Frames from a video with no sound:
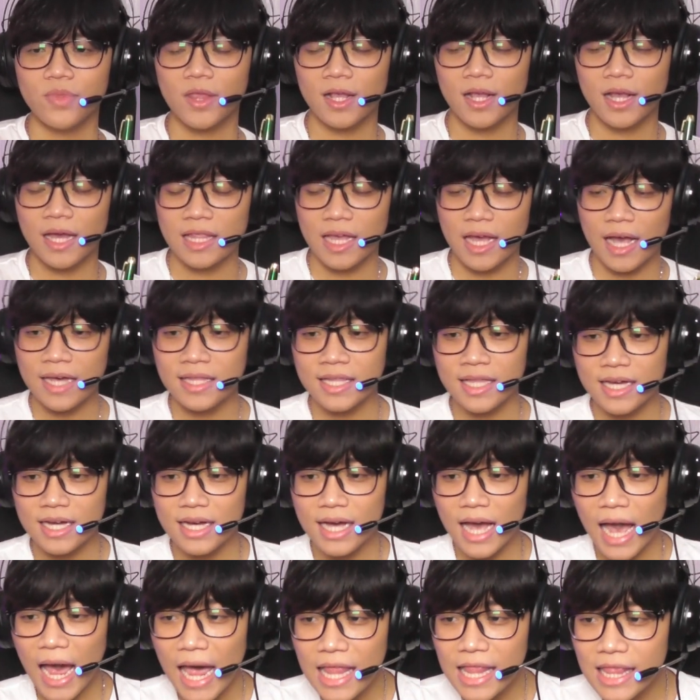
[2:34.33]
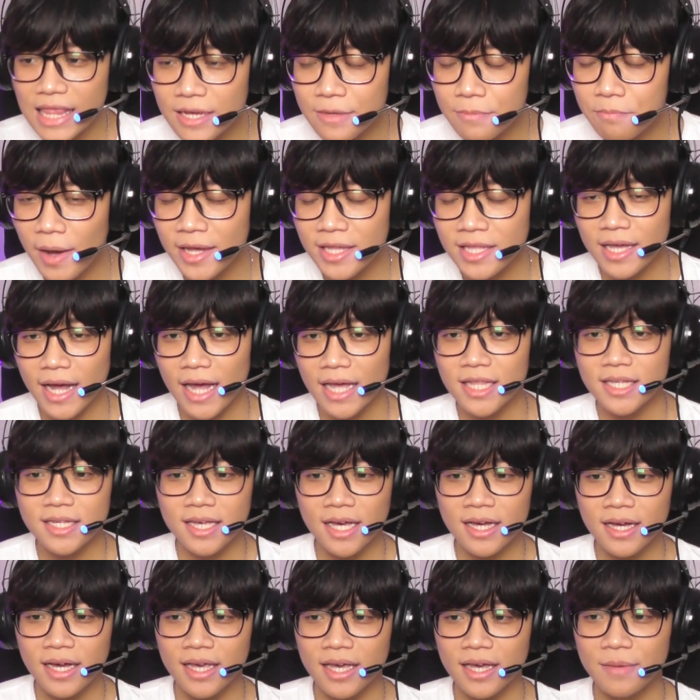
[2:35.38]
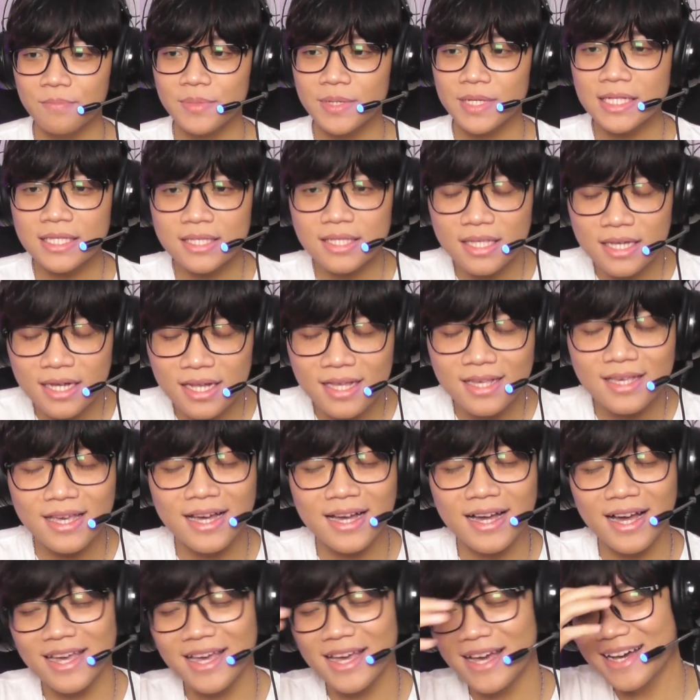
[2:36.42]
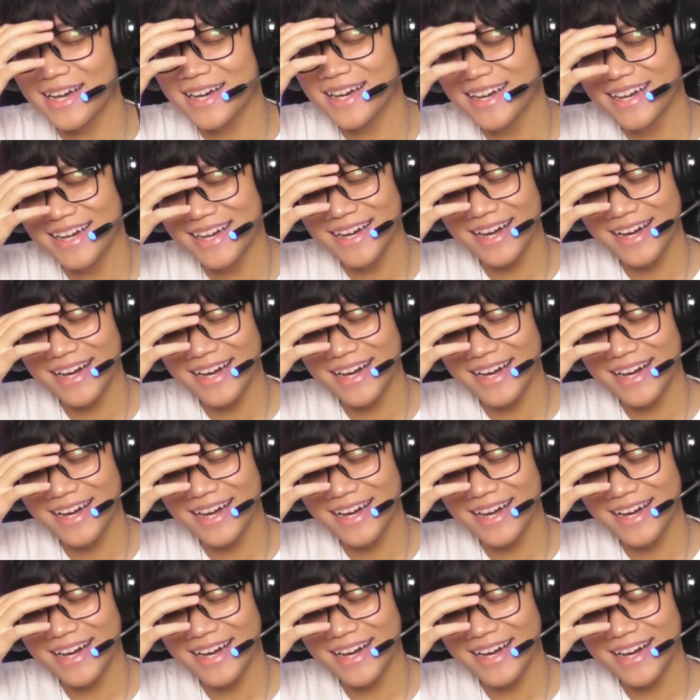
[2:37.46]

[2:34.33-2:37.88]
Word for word: Dari anak-anak kalem, anak-anak yang kayak pinter, yang kayak